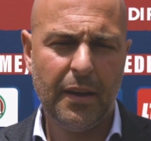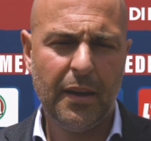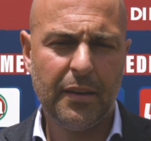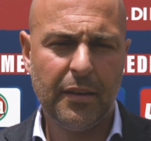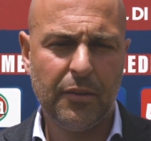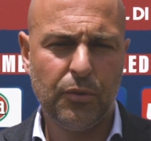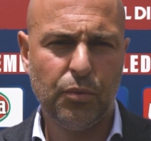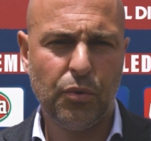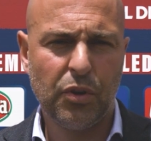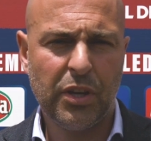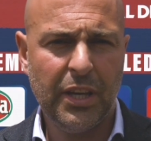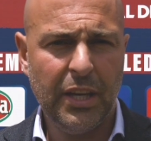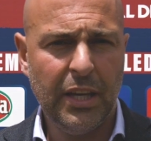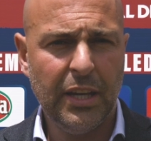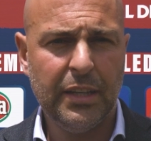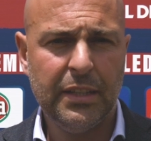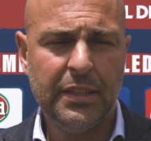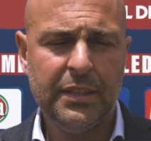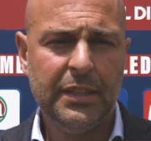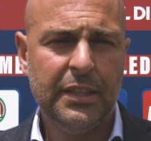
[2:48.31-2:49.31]
in
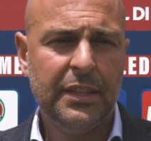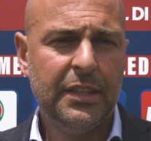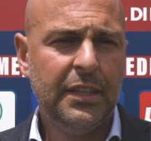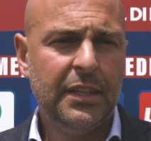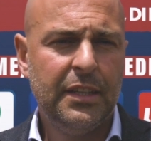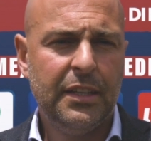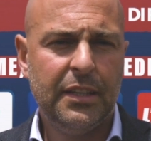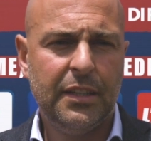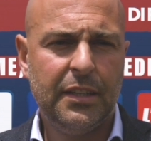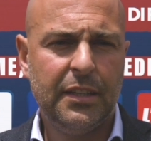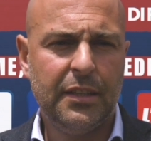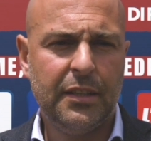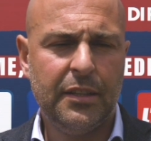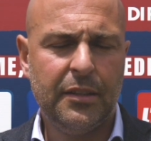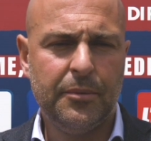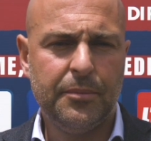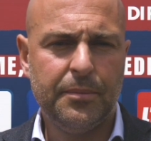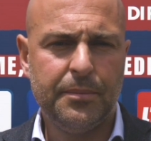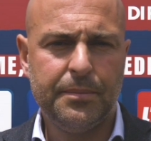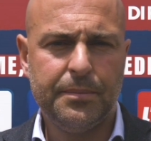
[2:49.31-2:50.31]
Turchia e,
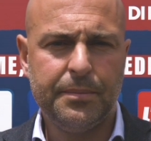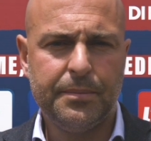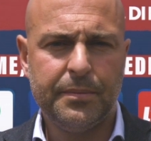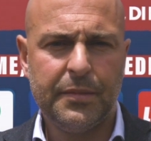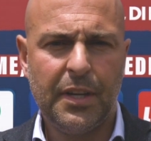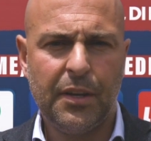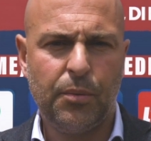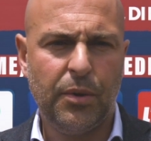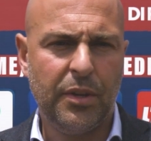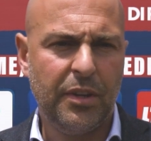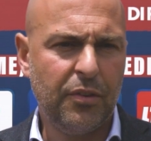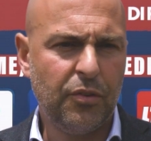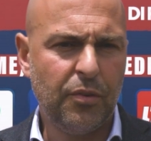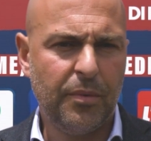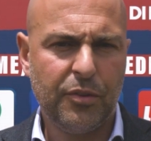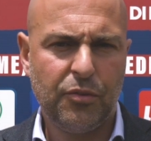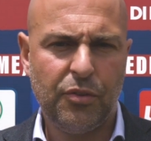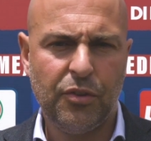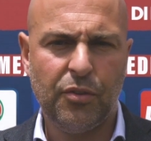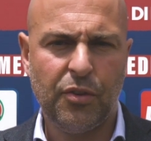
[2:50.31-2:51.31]
ehm, e quindi
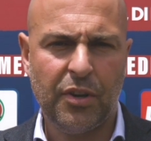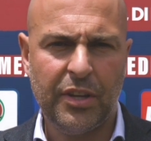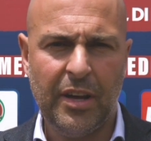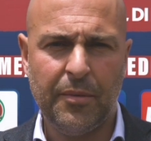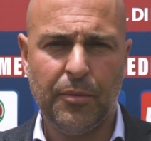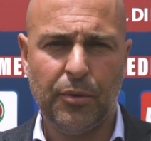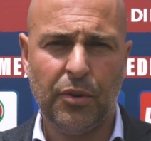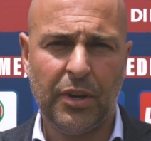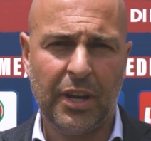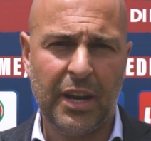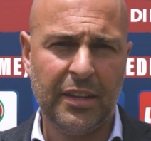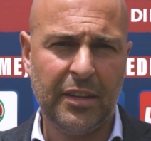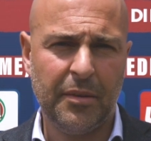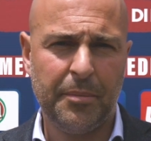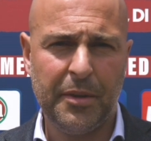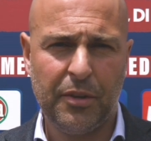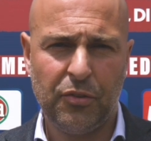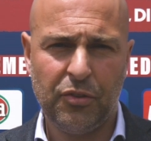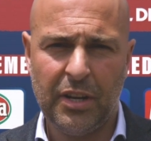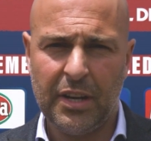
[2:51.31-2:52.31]
insomma ci torniamo con grande
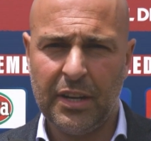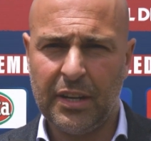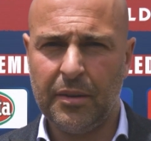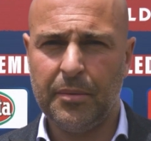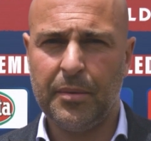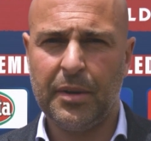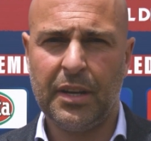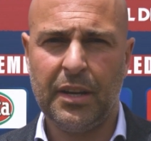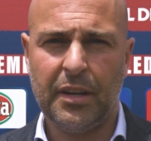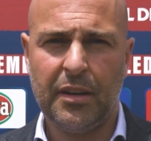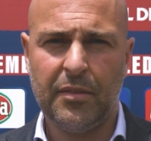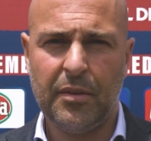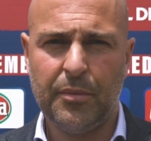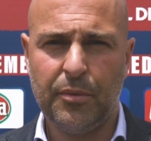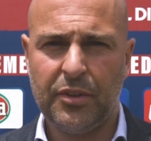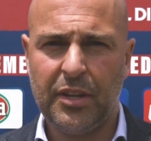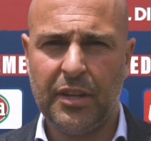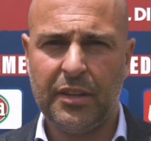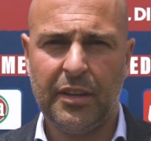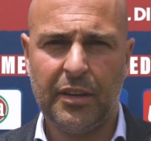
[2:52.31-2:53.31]
piacere anche perché eravamo
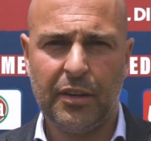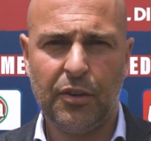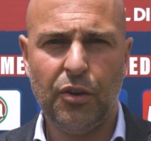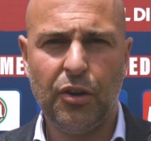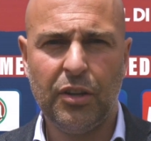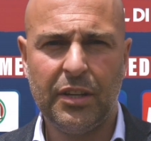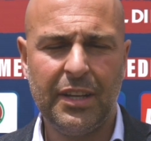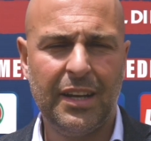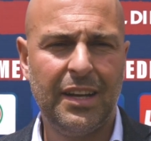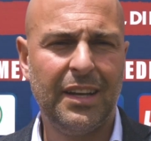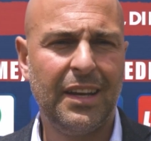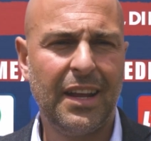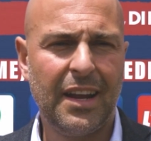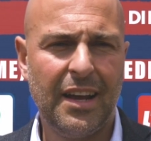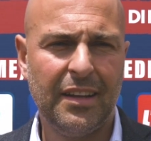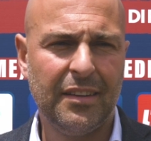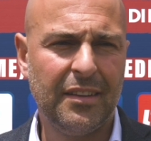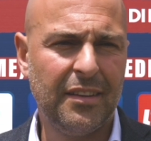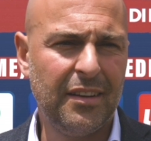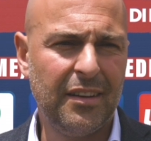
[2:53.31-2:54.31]
stati accolti alla
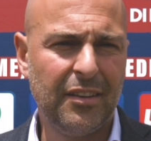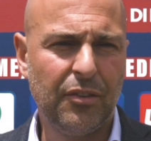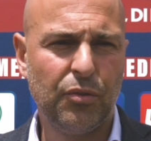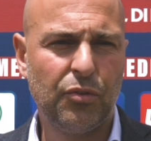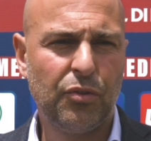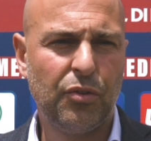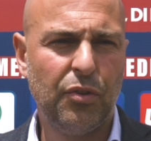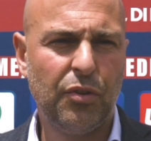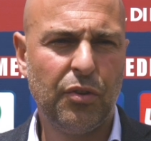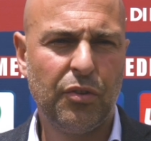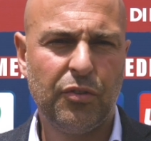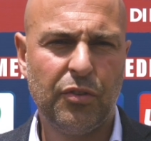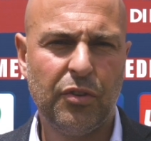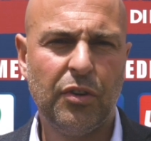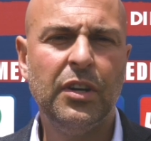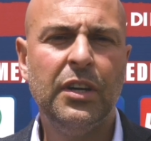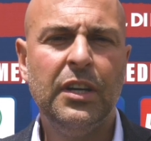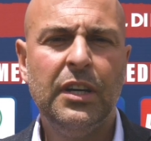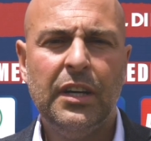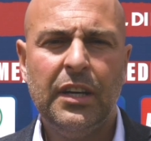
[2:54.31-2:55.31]
grande l'anno
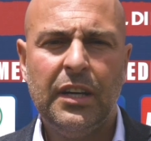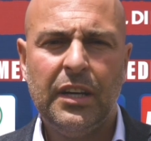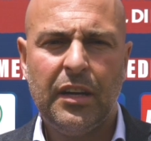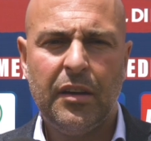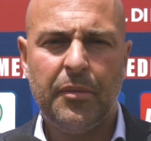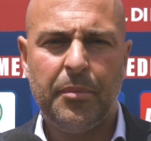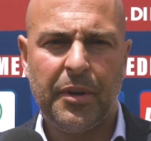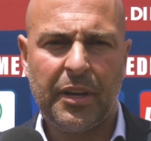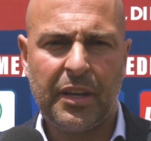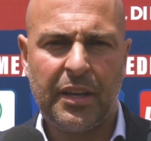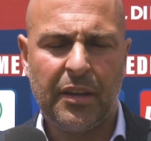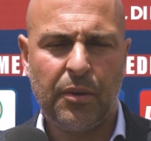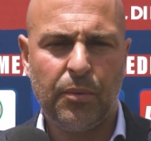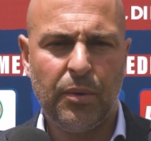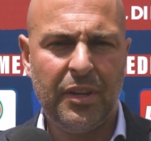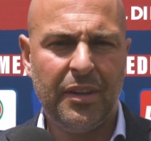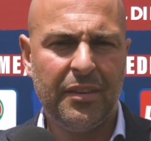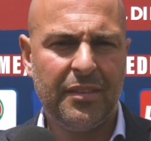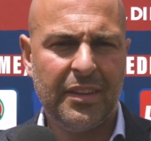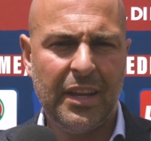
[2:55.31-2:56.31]
scorso e perché
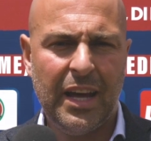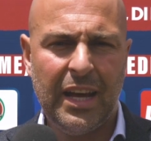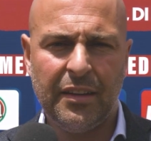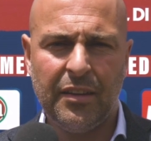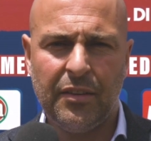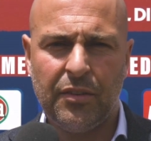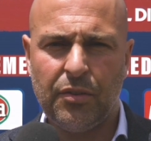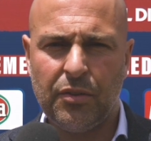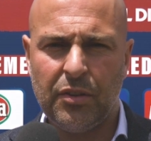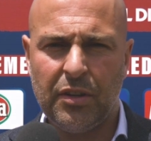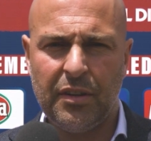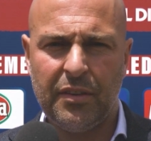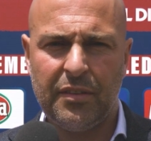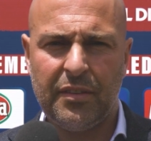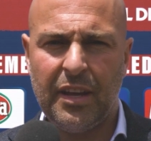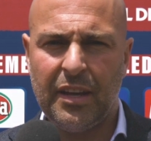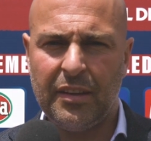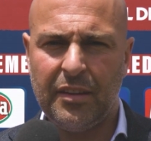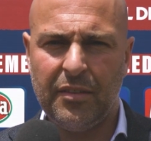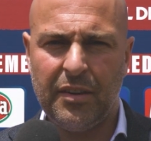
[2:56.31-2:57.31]
quegli stadi sono degli
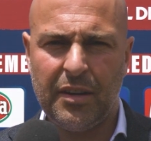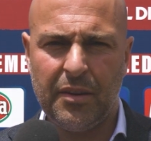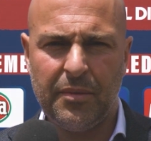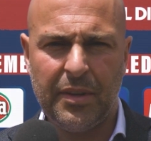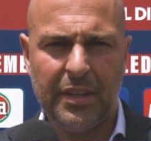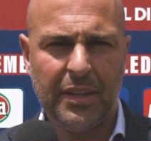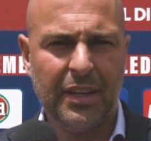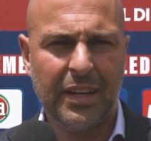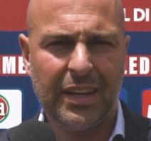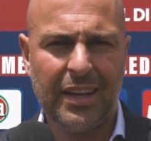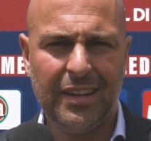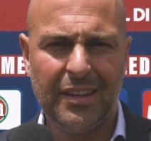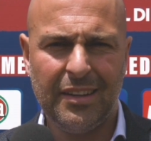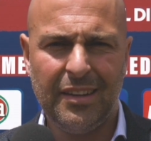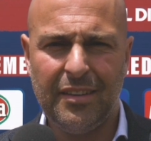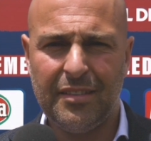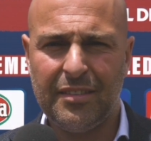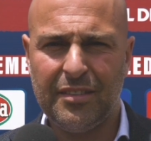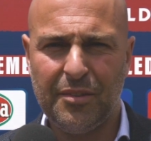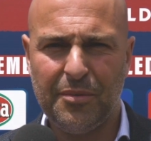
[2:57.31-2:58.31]
stadi veramente
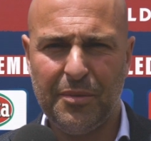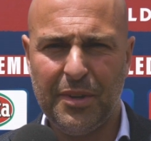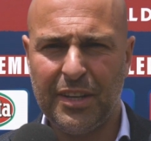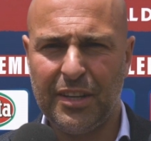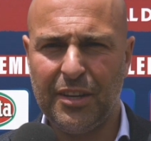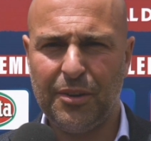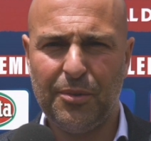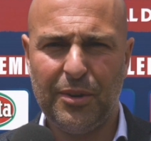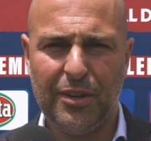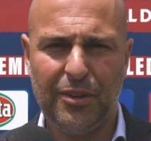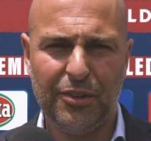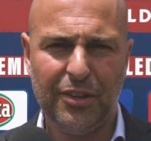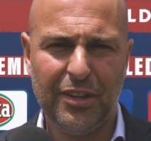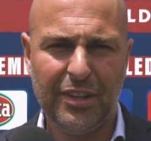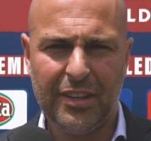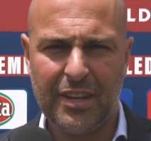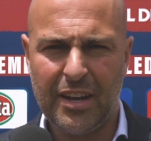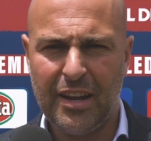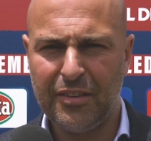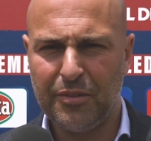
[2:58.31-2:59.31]
caldissimi, anche quello
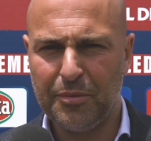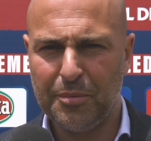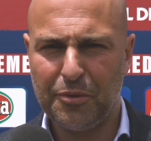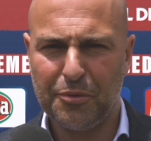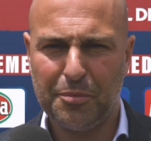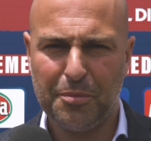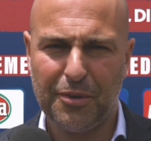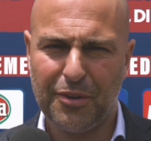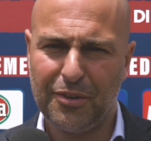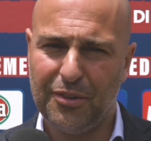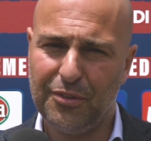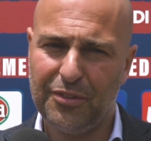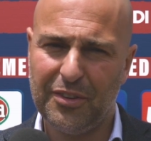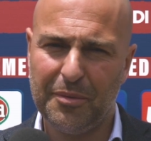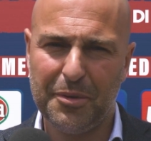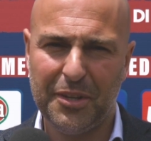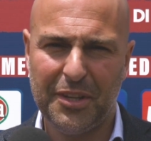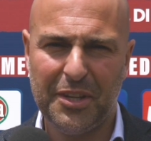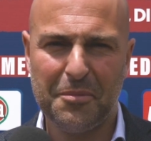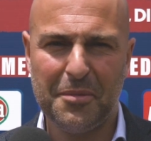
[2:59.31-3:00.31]
del Transport lo
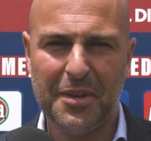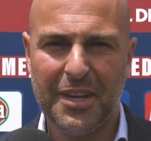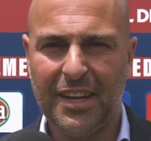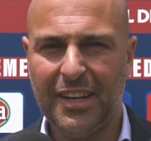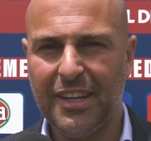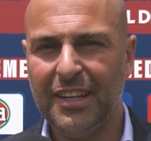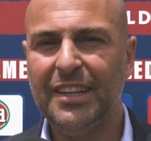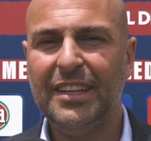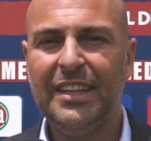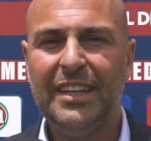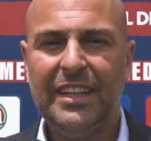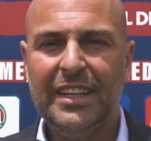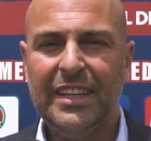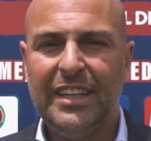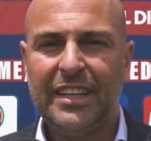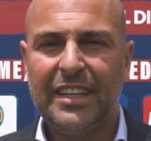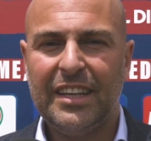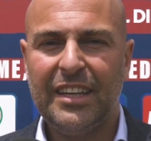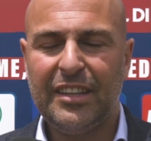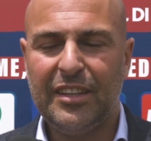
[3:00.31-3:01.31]
sapete bene
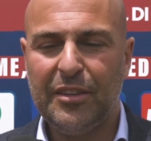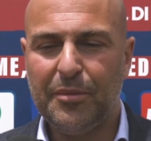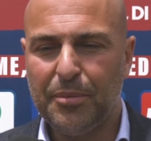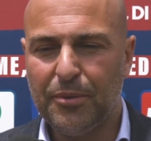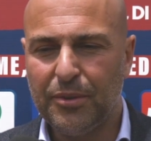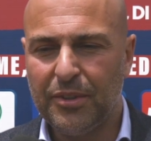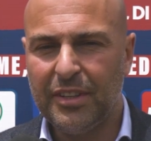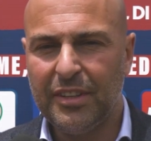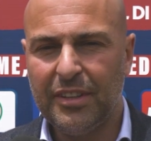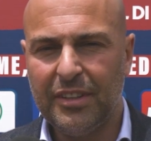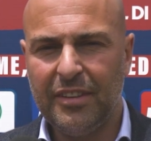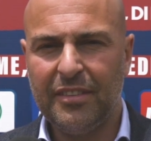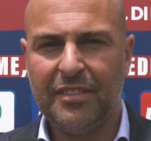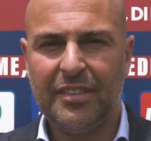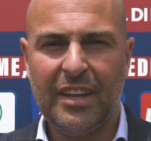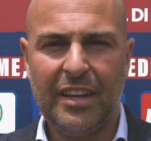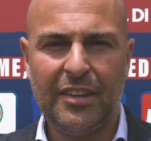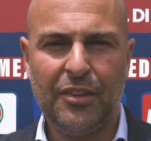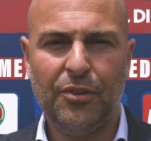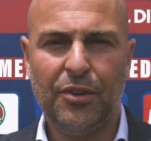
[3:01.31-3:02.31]
che tipo di, di
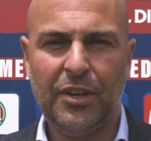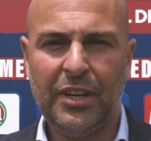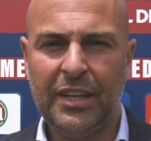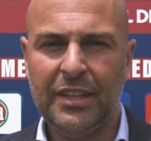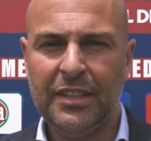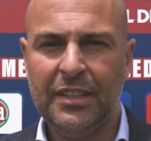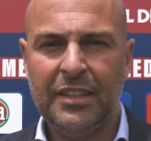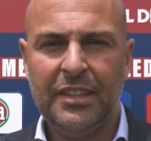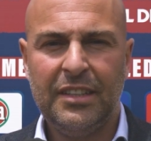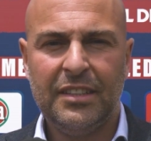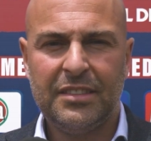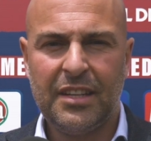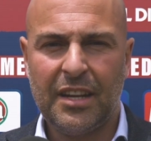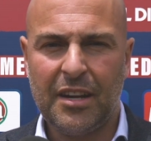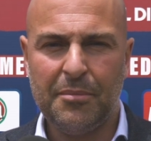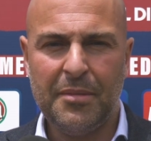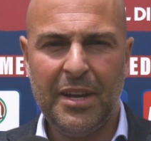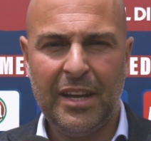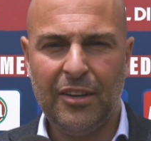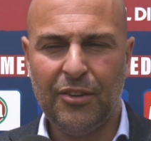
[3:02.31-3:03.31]
stadio è, sarà
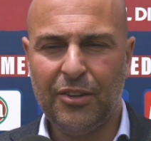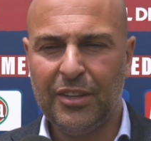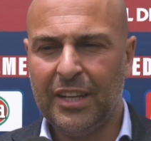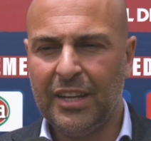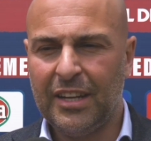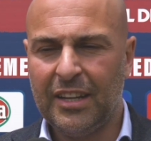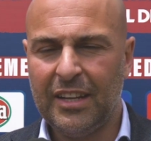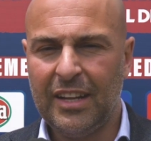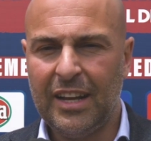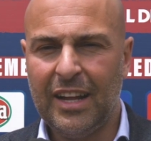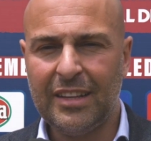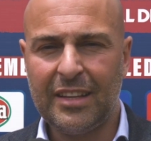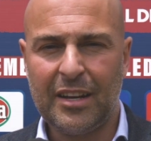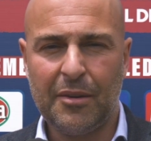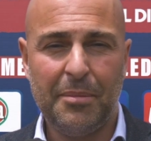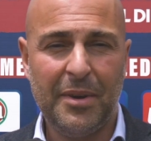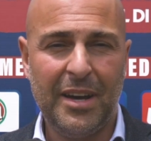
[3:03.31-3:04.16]
bello andare dall'altra